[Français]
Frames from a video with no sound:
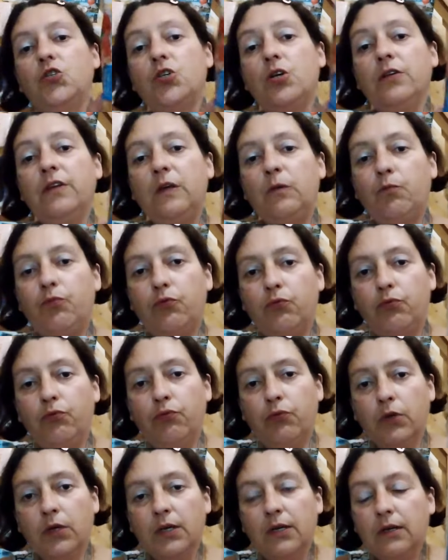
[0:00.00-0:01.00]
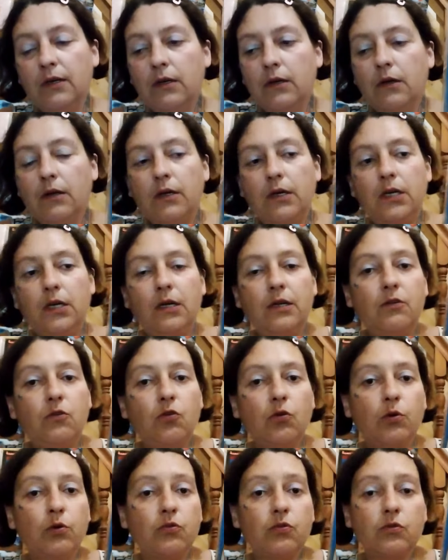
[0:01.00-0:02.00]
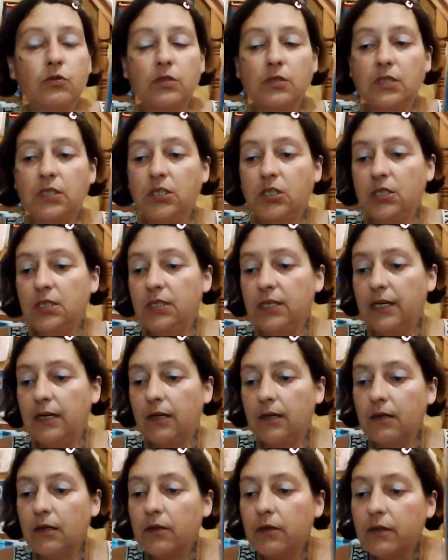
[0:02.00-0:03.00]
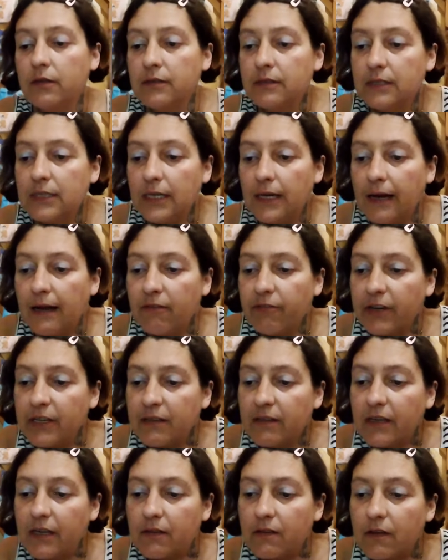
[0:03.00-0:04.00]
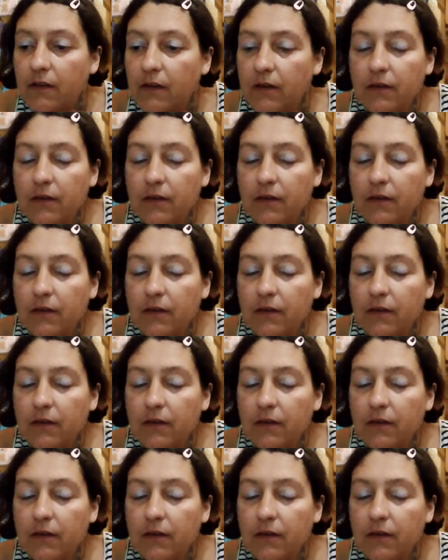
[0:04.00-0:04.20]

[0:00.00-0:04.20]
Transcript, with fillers: j'en ai plus. Et les toasts, c'est génial. Euh, c'est 1,24.